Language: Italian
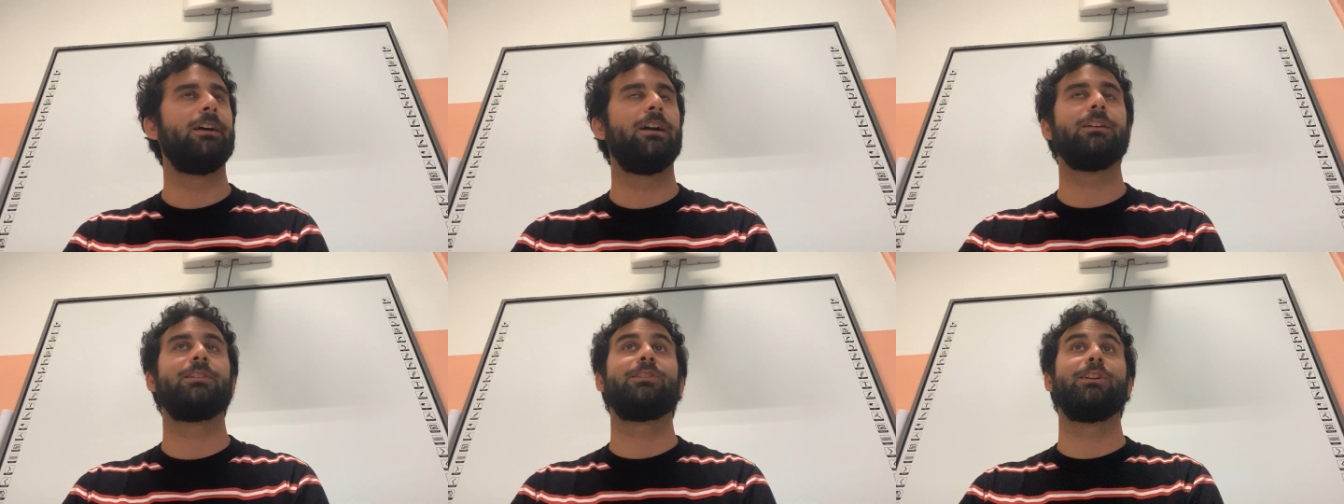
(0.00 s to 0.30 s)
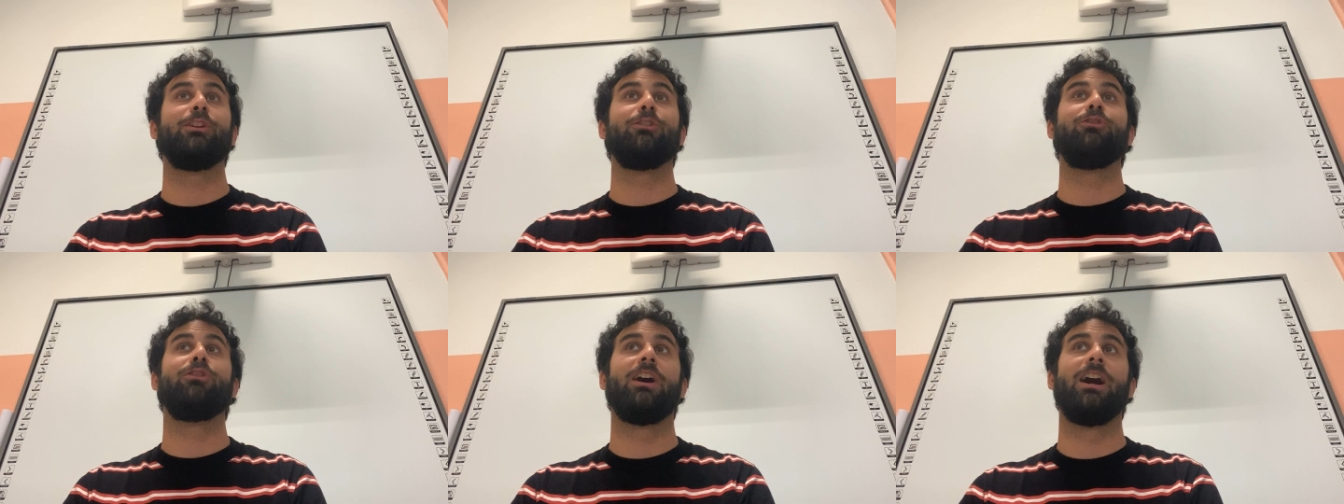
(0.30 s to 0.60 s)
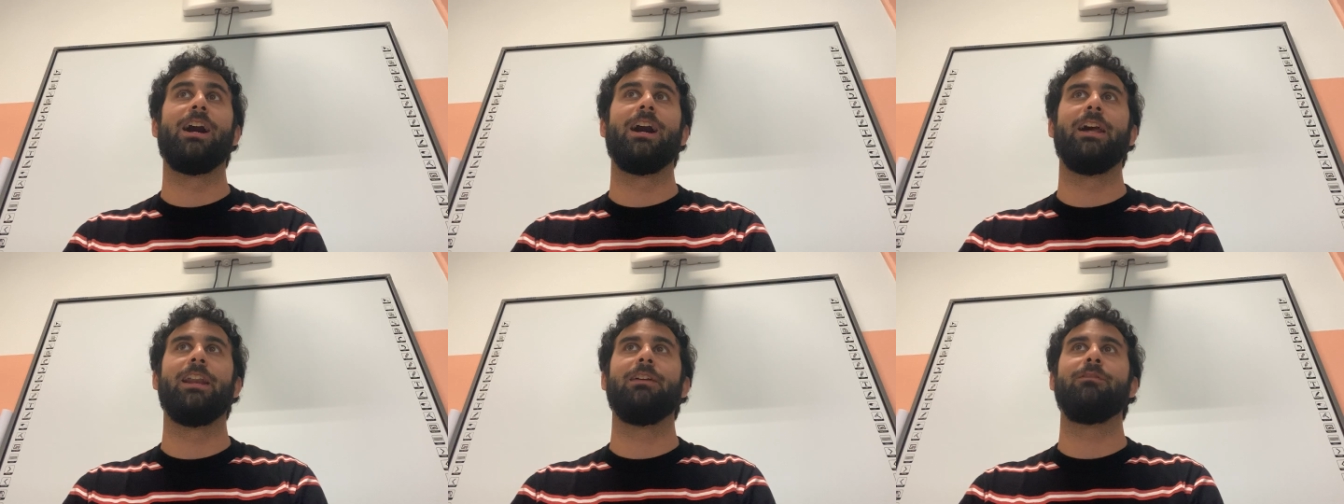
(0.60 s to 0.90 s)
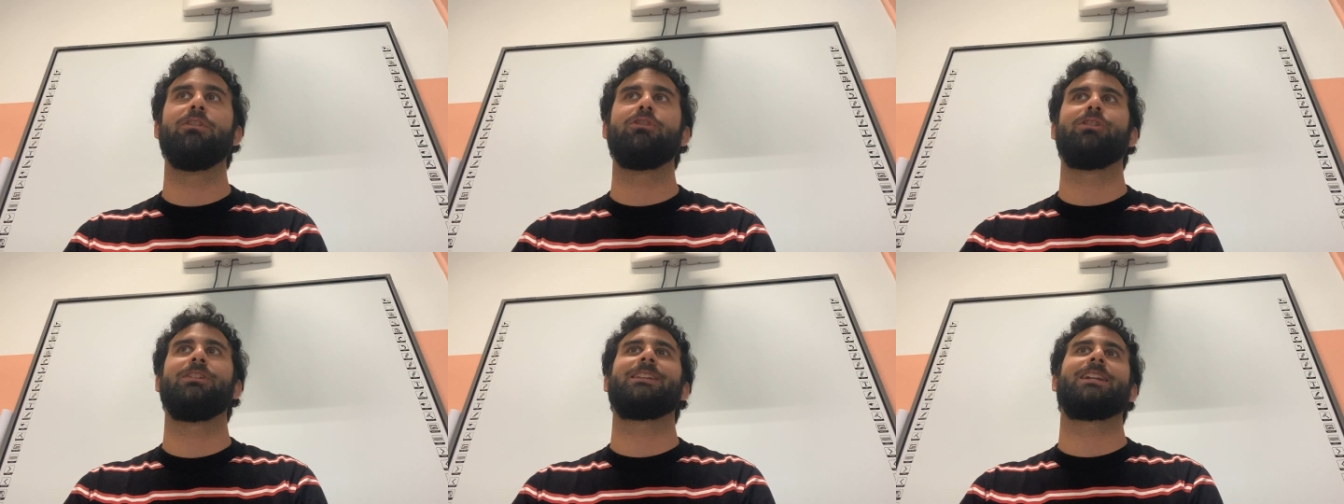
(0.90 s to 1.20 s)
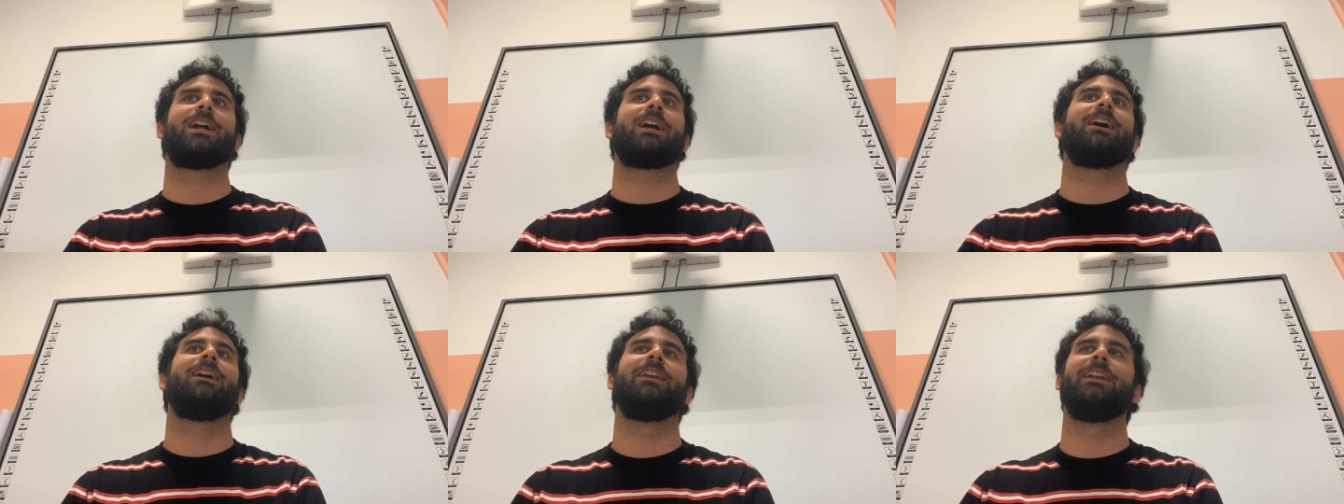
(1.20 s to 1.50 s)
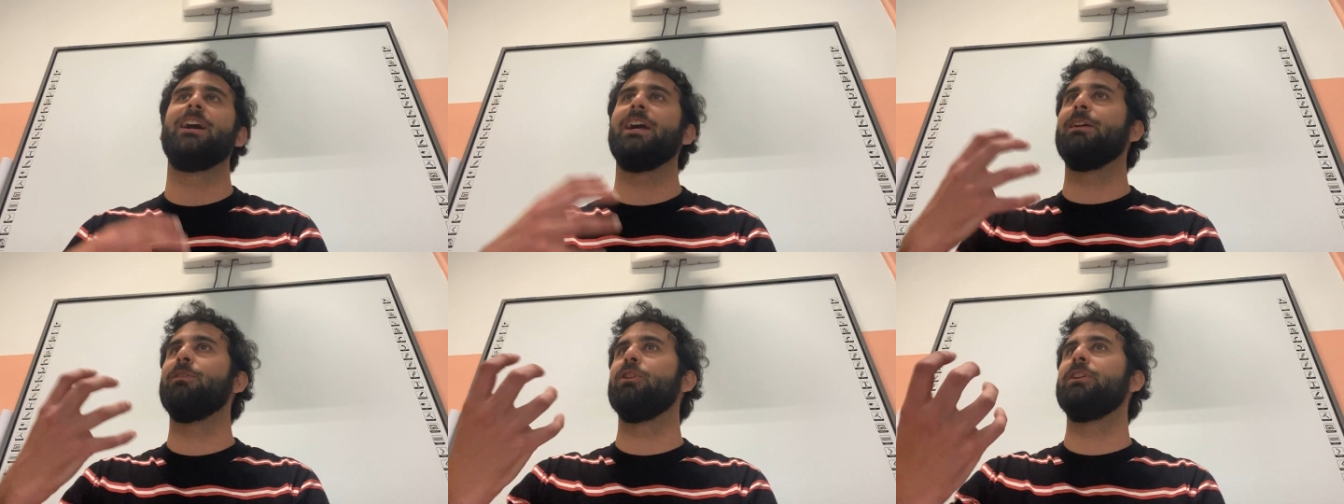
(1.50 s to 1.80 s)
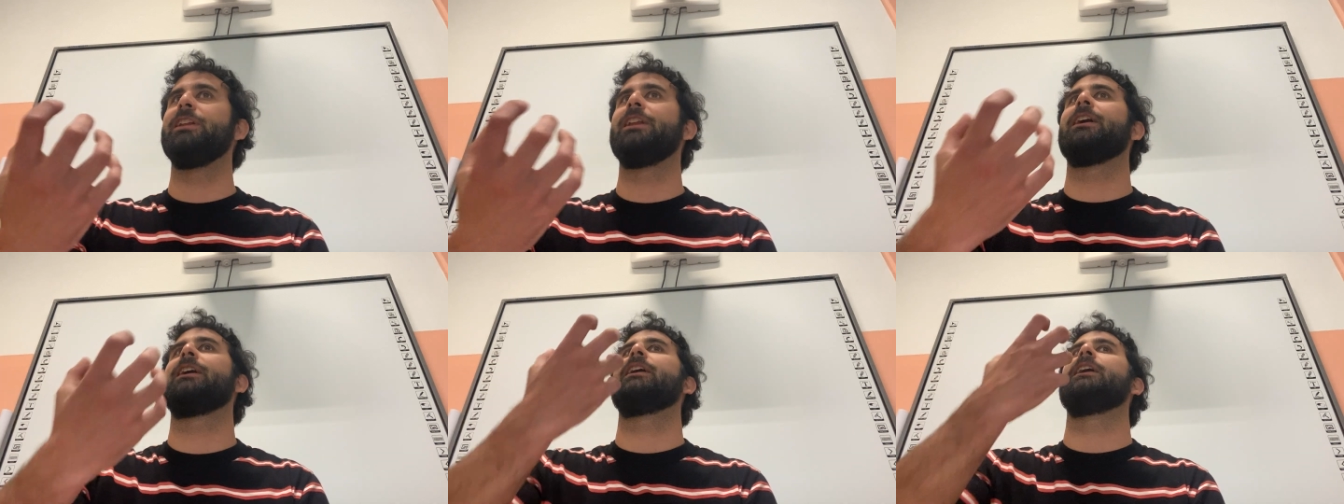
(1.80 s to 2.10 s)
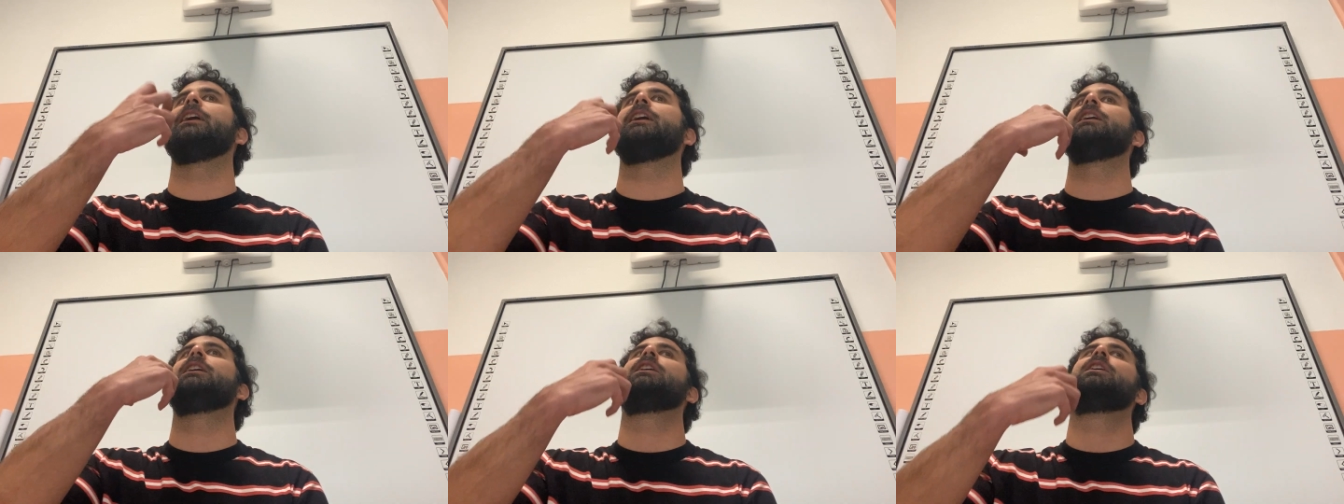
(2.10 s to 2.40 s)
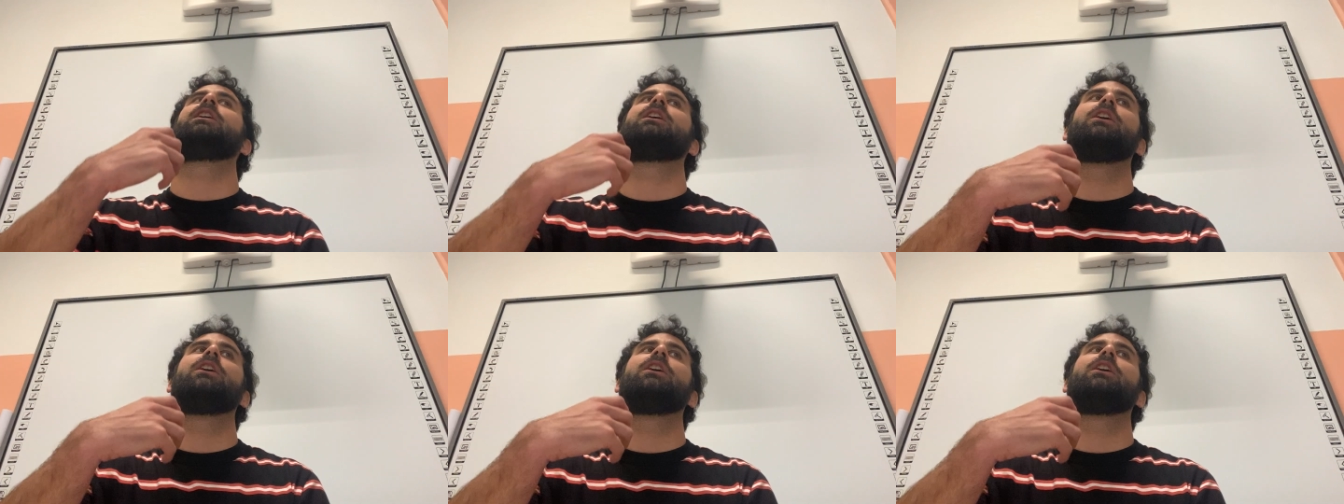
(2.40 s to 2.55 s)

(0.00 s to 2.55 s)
assaggiare, invece tracannare vuol dire che